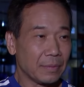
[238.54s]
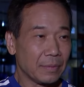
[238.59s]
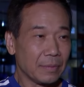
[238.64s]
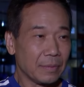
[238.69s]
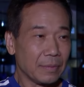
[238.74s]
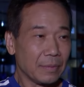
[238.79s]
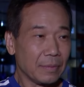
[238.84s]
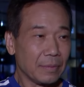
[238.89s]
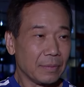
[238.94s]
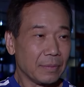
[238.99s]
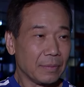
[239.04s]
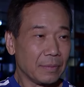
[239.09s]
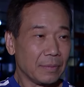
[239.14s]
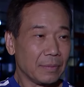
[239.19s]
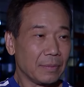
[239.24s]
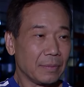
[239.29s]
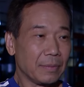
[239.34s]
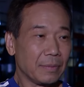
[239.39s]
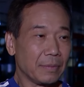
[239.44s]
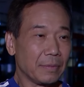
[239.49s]
明升
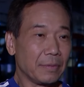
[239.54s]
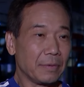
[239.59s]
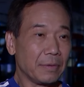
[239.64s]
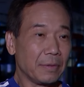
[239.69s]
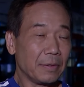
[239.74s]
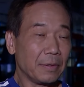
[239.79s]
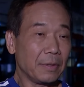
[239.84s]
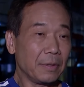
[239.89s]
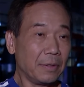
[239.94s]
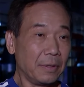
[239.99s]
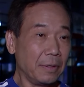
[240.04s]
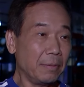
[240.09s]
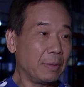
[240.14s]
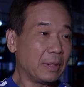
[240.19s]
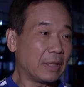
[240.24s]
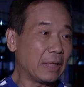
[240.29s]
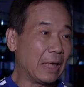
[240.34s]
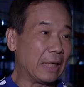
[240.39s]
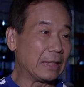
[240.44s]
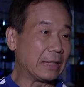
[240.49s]
暗降。是
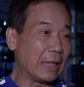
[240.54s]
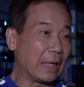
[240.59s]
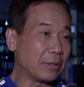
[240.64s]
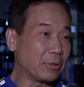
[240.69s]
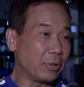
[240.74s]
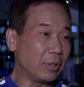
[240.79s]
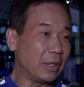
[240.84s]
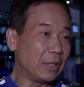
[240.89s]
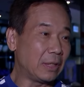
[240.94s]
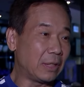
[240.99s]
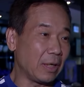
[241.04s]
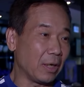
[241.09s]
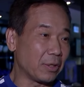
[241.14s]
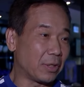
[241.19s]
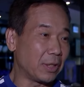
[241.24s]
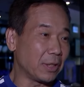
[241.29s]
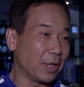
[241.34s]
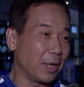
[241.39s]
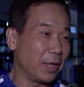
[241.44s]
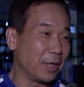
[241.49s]
明升暗降，就一脚
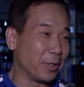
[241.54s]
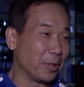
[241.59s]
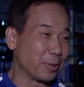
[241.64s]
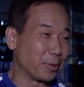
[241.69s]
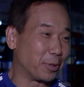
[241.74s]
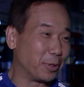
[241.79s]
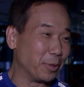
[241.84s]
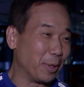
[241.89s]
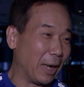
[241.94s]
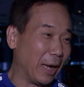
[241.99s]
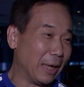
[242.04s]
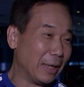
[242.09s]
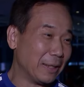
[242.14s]
踢到二楼去啊？